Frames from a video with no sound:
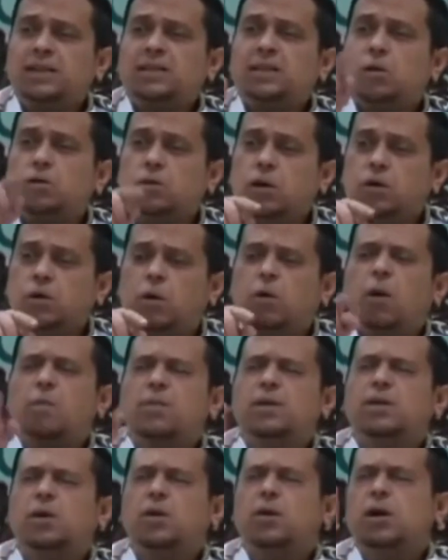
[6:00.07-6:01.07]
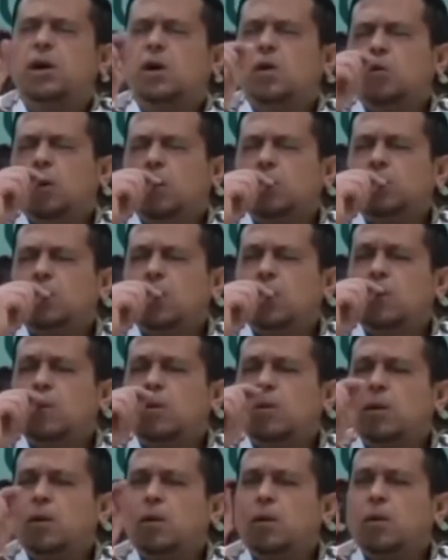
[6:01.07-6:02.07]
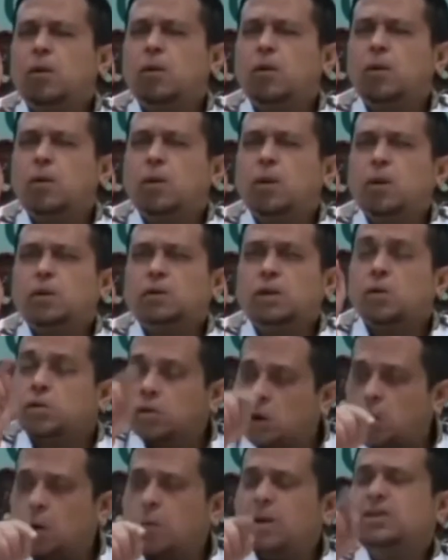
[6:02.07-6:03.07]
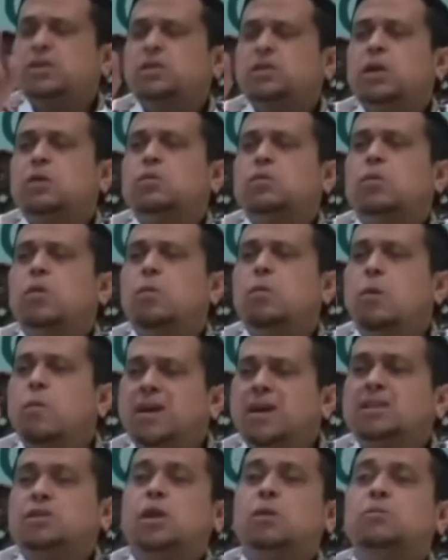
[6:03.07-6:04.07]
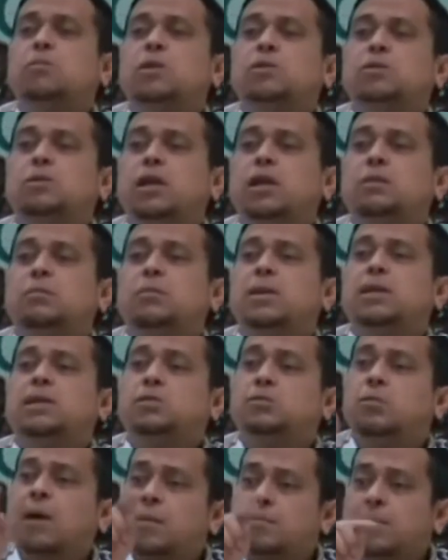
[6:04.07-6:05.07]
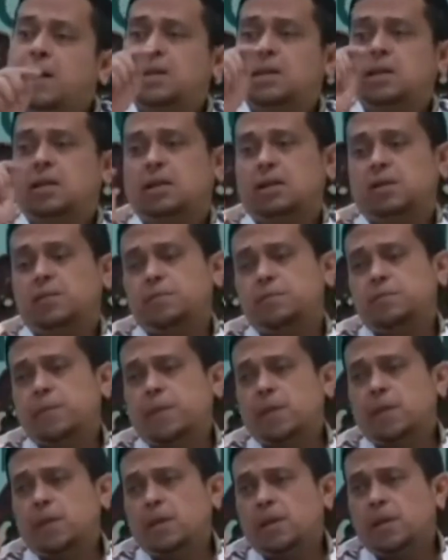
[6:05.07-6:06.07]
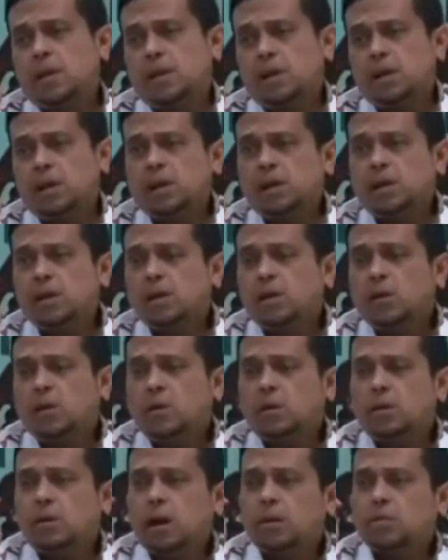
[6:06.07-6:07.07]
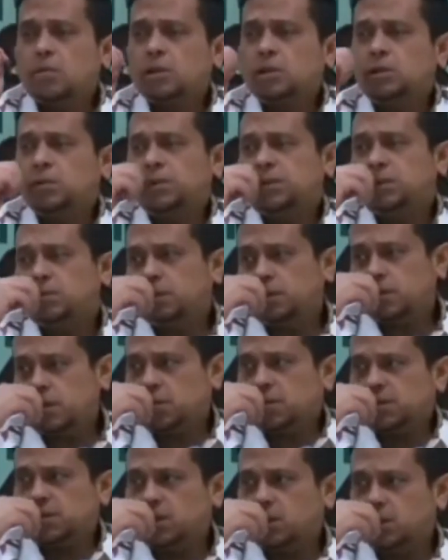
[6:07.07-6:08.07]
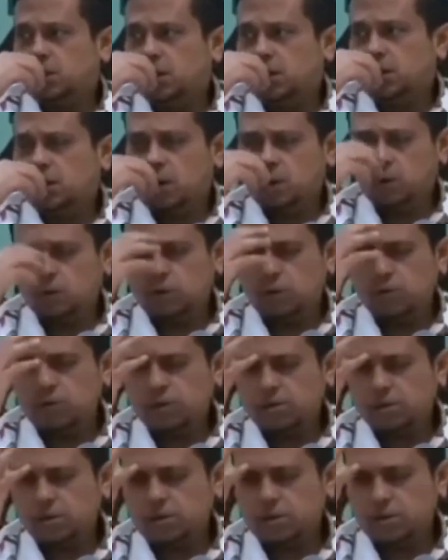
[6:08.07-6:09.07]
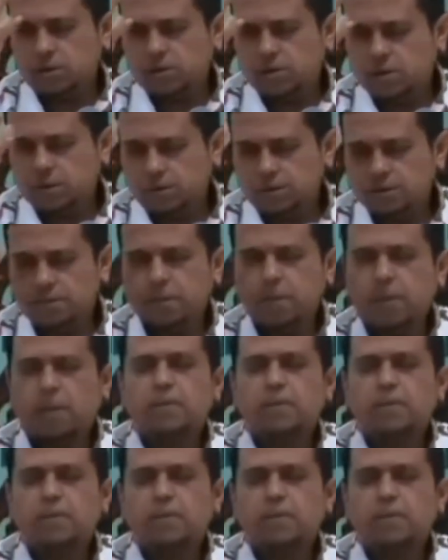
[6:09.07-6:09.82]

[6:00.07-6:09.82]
minat taurat wa mat wa taurat wa basyiran wa mubasyiran bi rasulillah Muhammad. Ya, enggak boleh cepat-cepat dalam baca Quran. A'udzu rajim.